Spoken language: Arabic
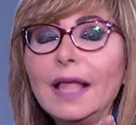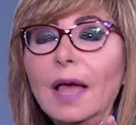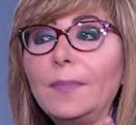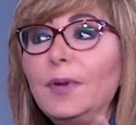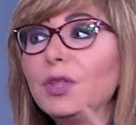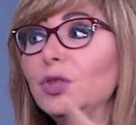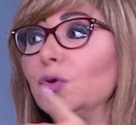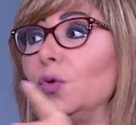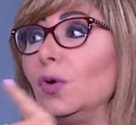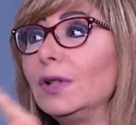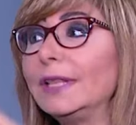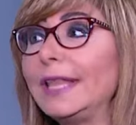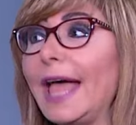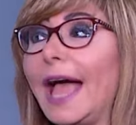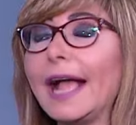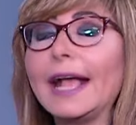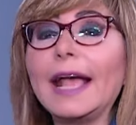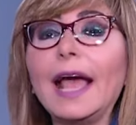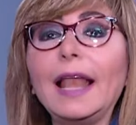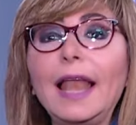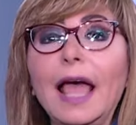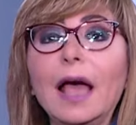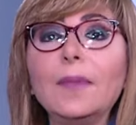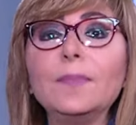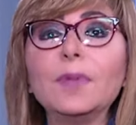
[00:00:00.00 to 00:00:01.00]
بتقول ده
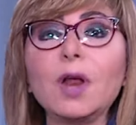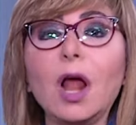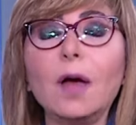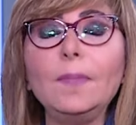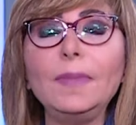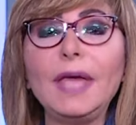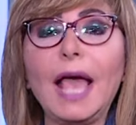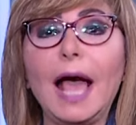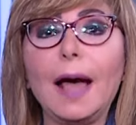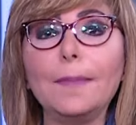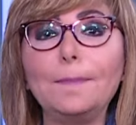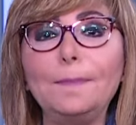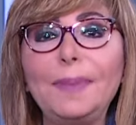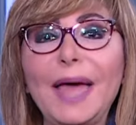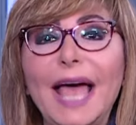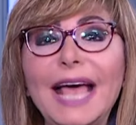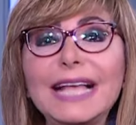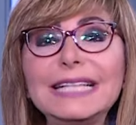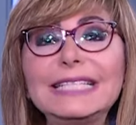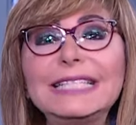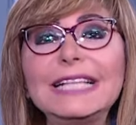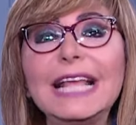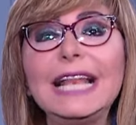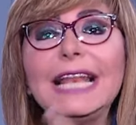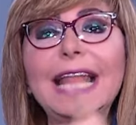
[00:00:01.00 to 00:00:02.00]
كلام رامي
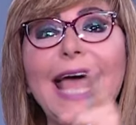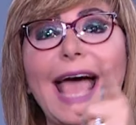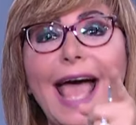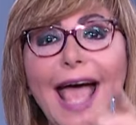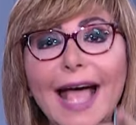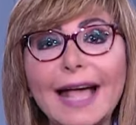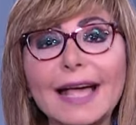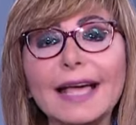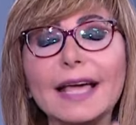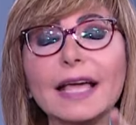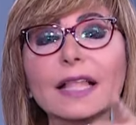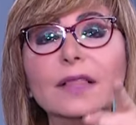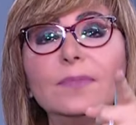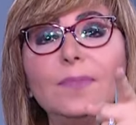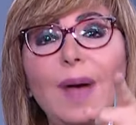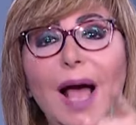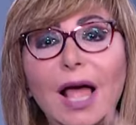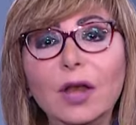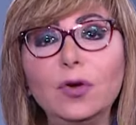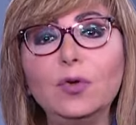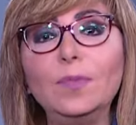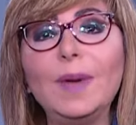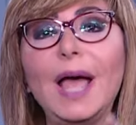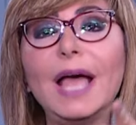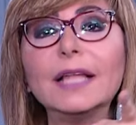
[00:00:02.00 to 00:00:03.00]
عباس اللي أكد
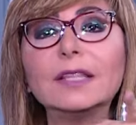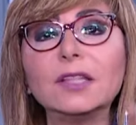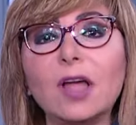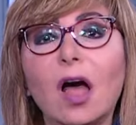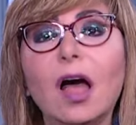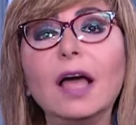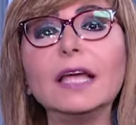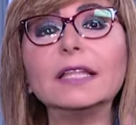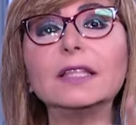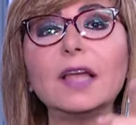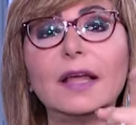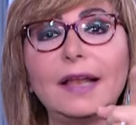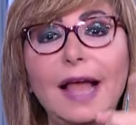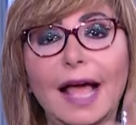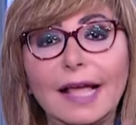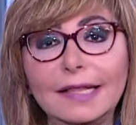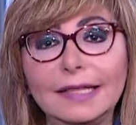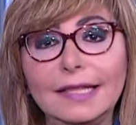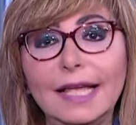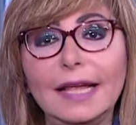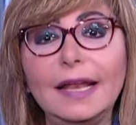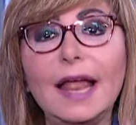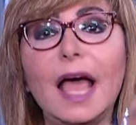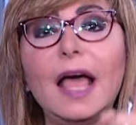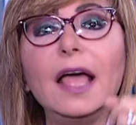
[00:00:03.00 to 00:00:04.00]
معلومات أيضا
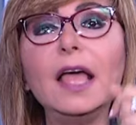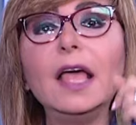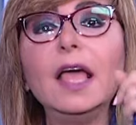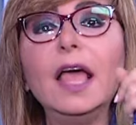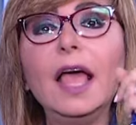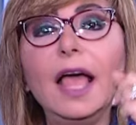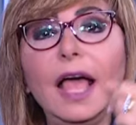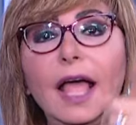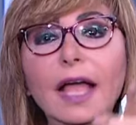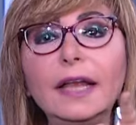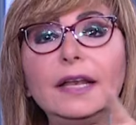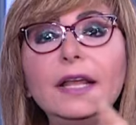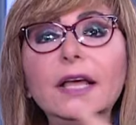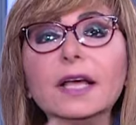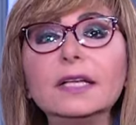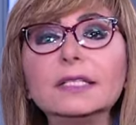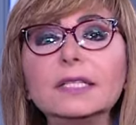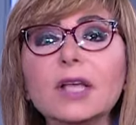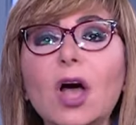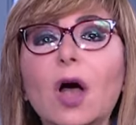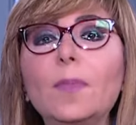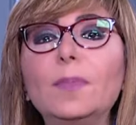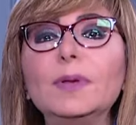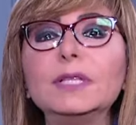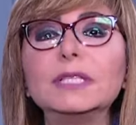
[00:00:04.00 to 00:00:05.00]
عندنا إن
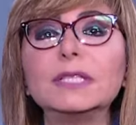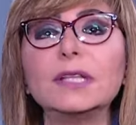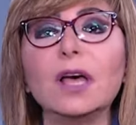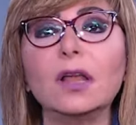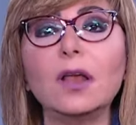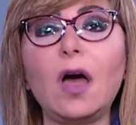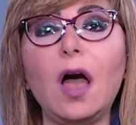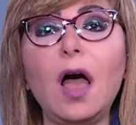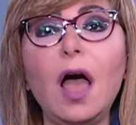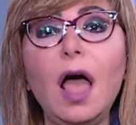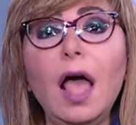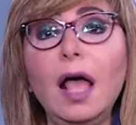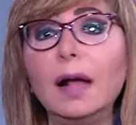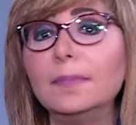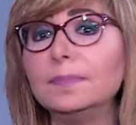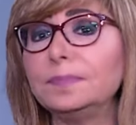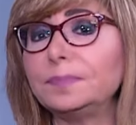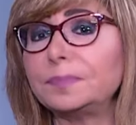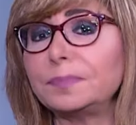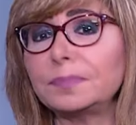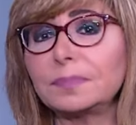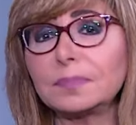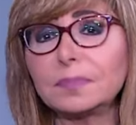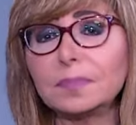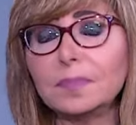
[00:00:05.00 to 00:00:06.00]
إصابة صلاح
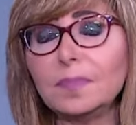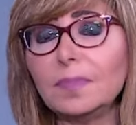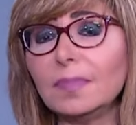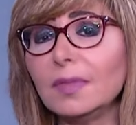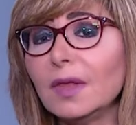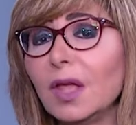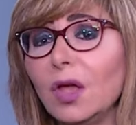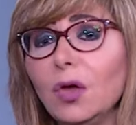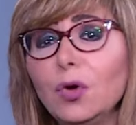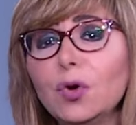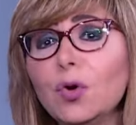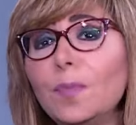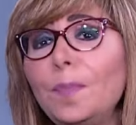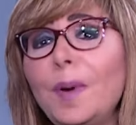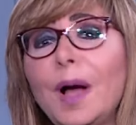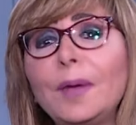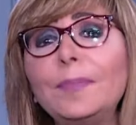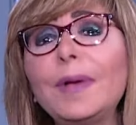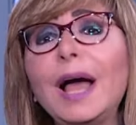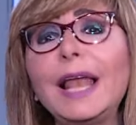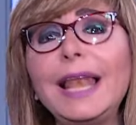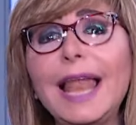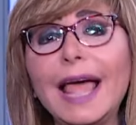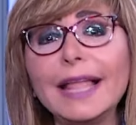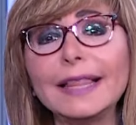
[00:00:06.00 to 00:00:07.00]

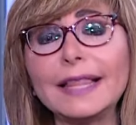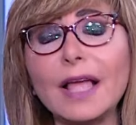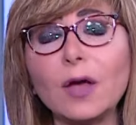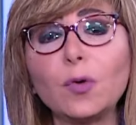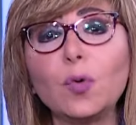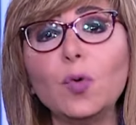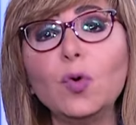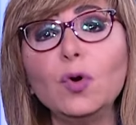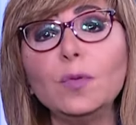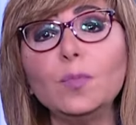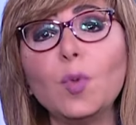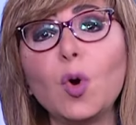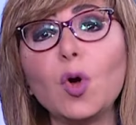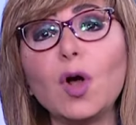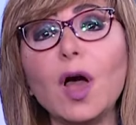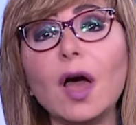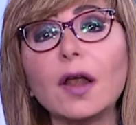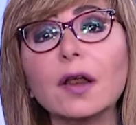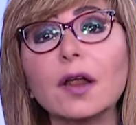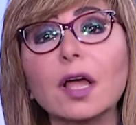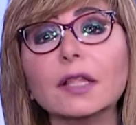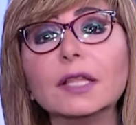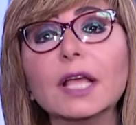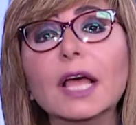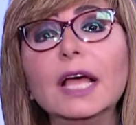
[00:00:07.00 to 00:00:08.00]
ربما لا تكون
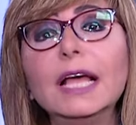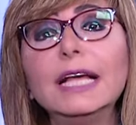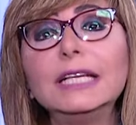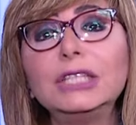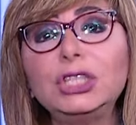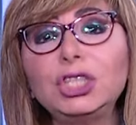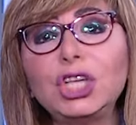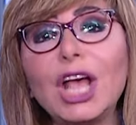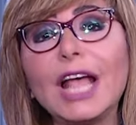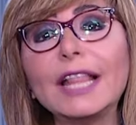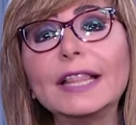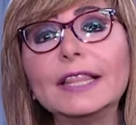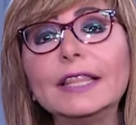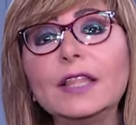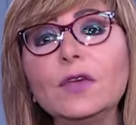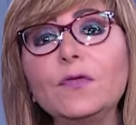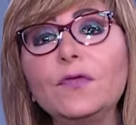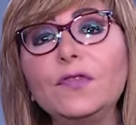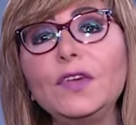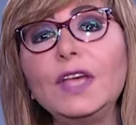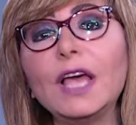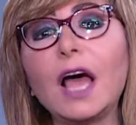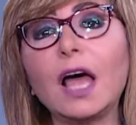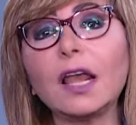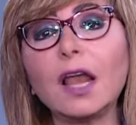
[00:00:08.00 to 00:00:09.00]
مجرد شد
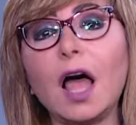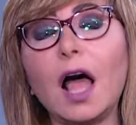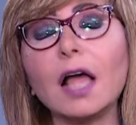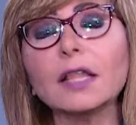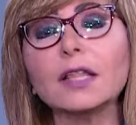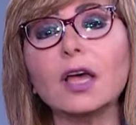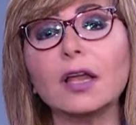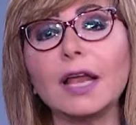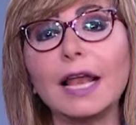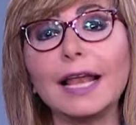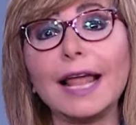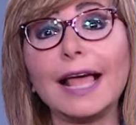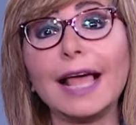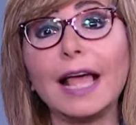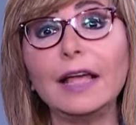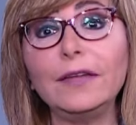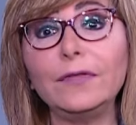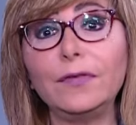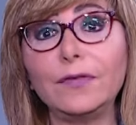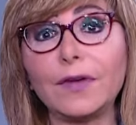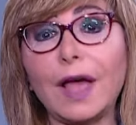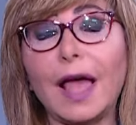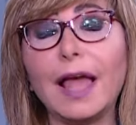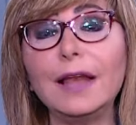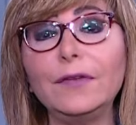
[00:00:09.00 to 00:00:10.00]
في العضله
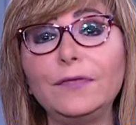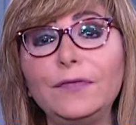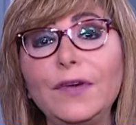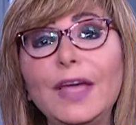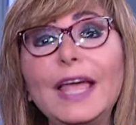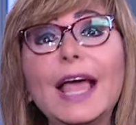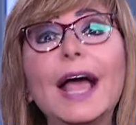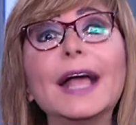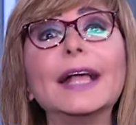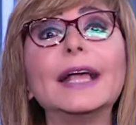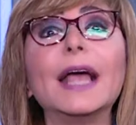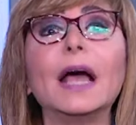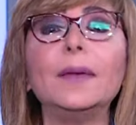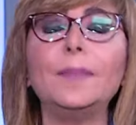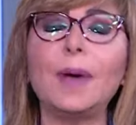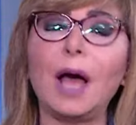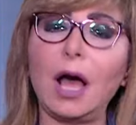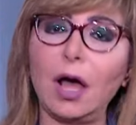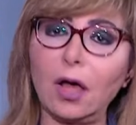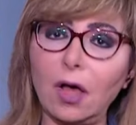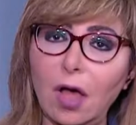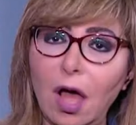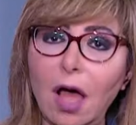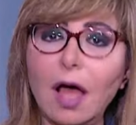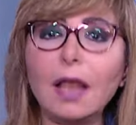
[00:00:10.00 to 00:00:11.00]
الخلفيه كما
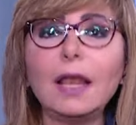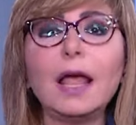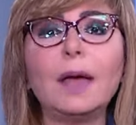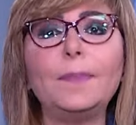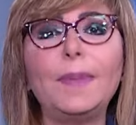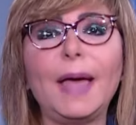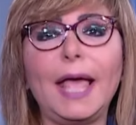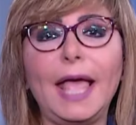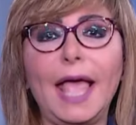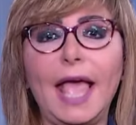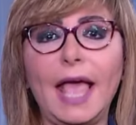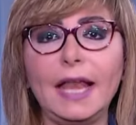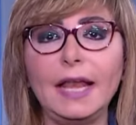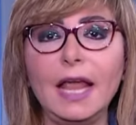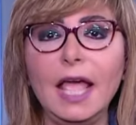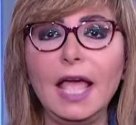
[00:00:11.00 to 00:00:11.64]
قال بيان